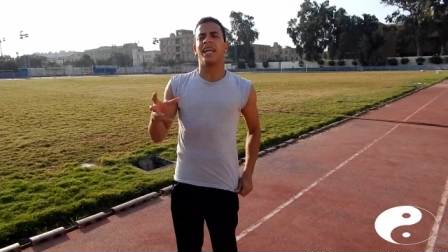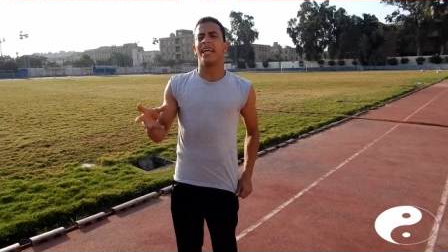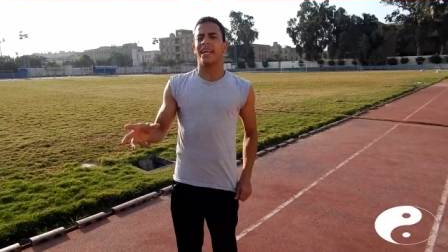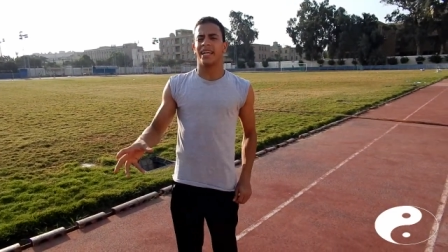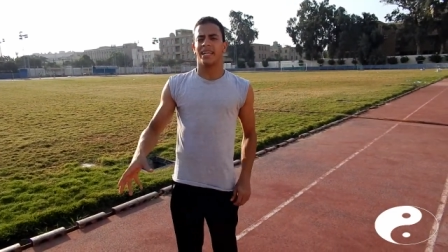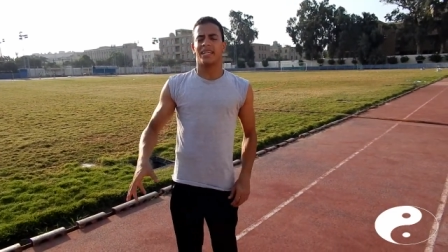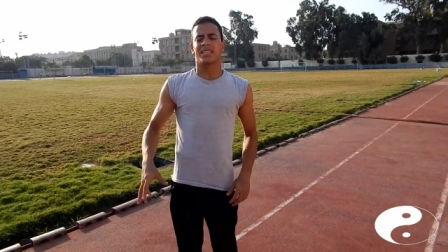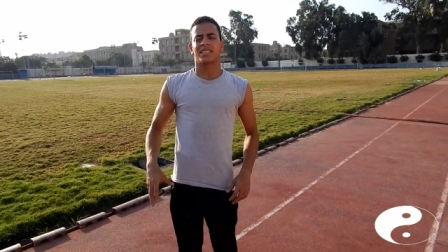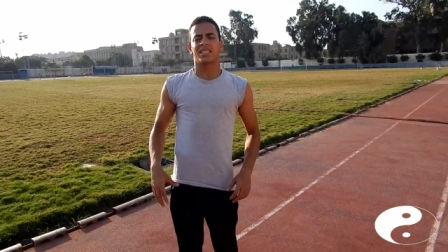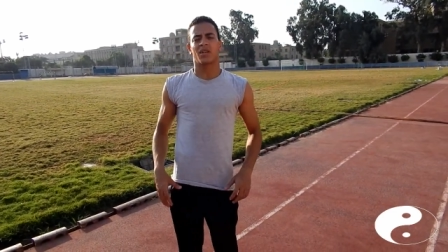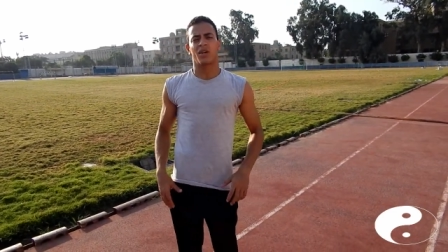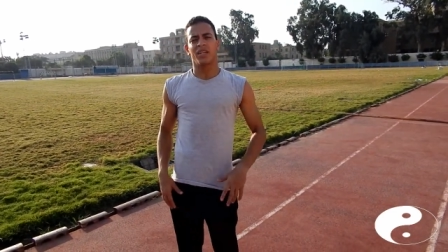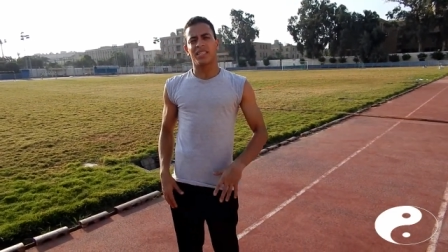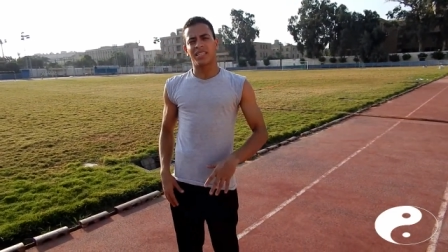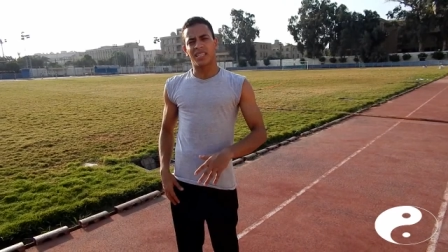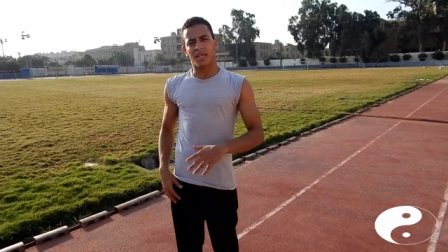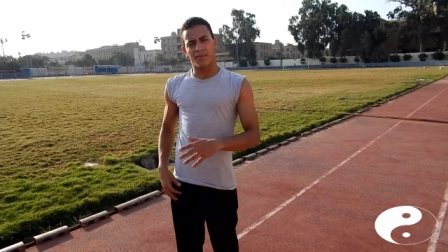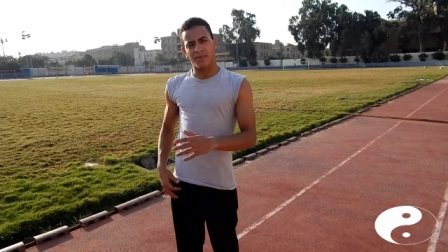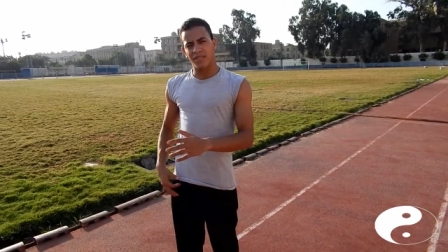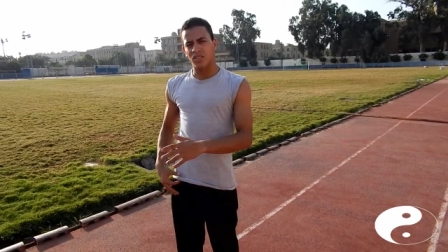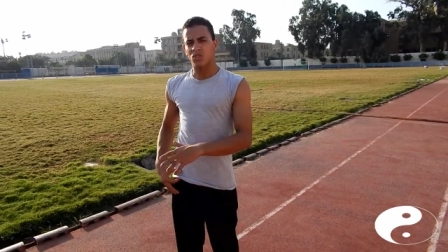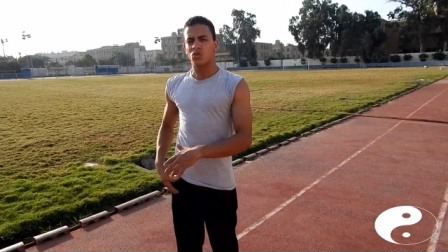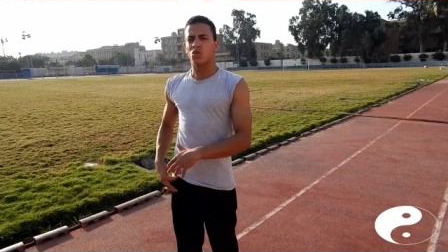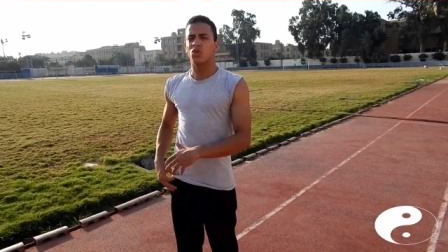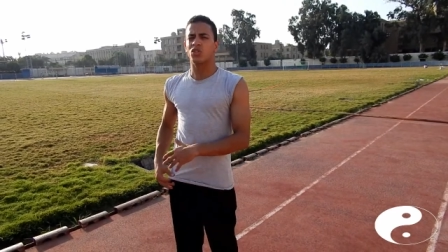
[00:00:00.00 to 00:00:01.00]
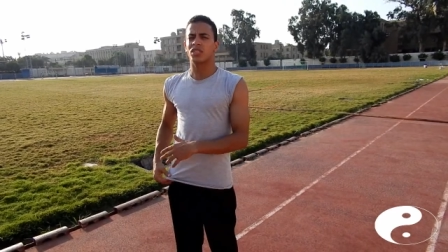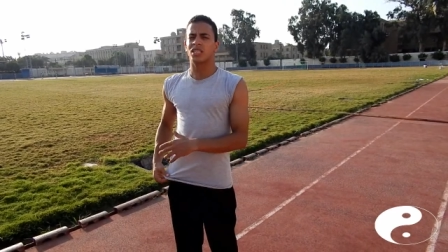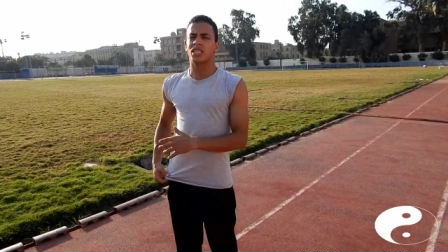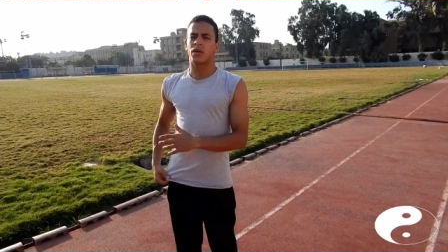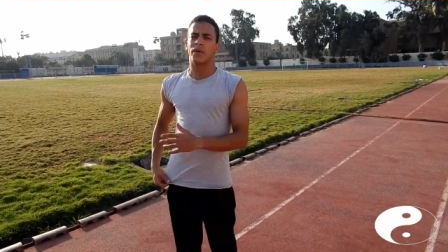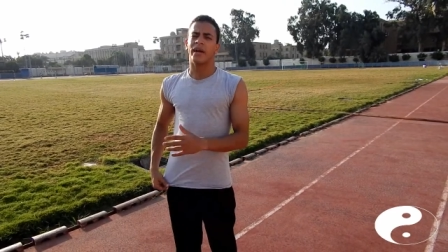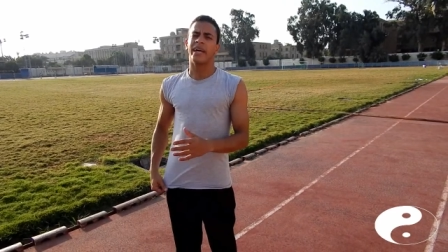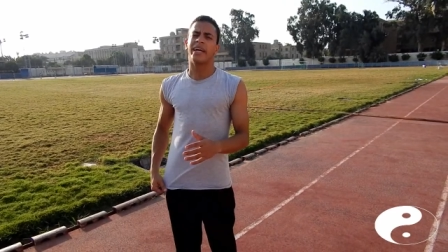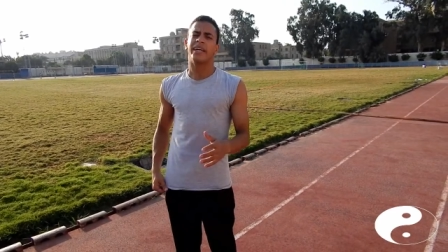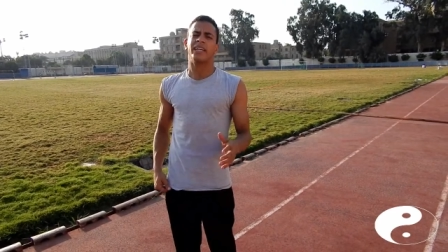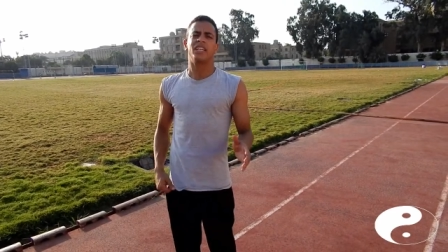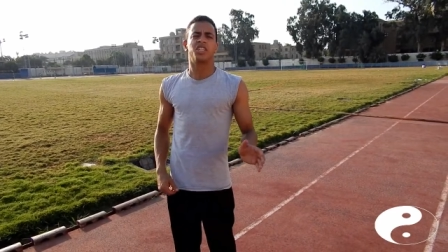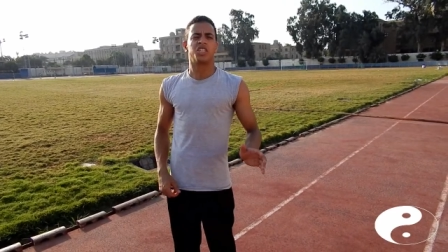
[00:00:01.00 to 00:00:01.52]
علاج سواء التمزق
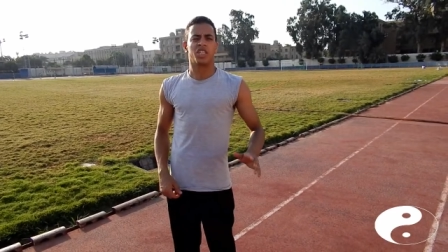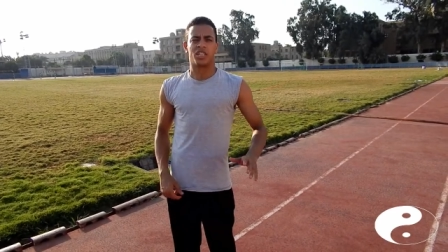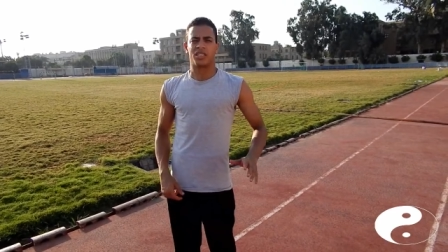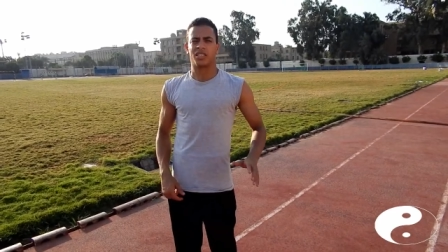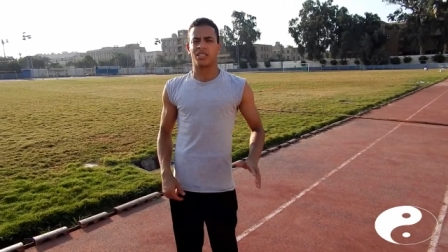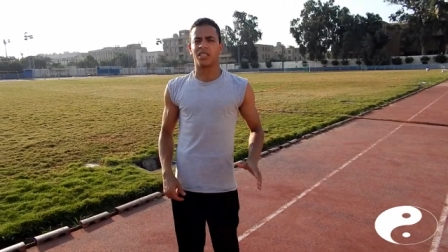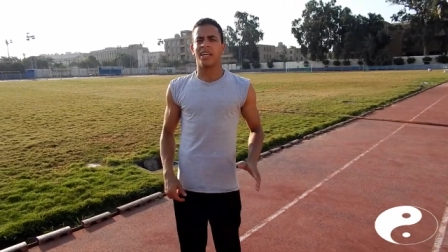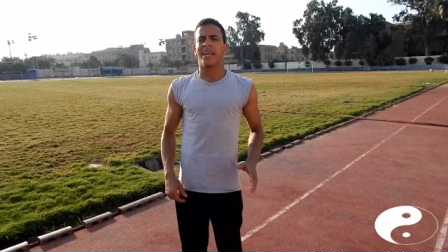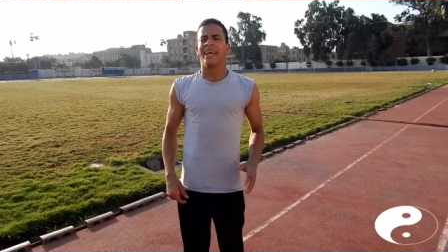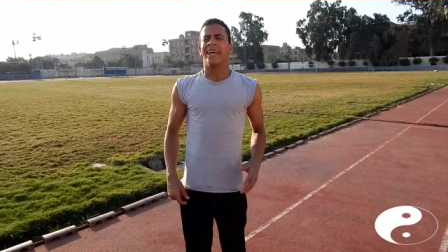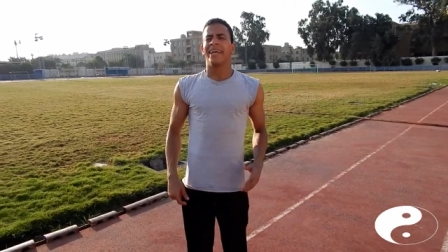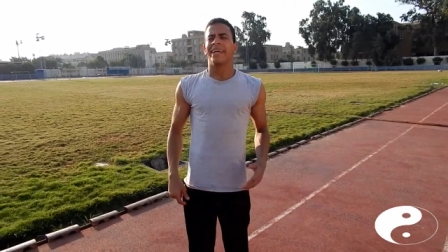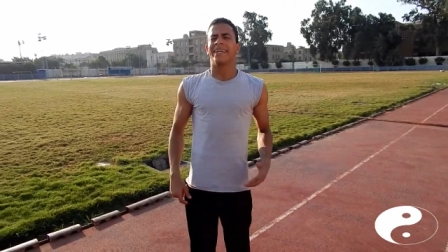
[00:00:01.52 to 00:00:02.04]
سواء الشد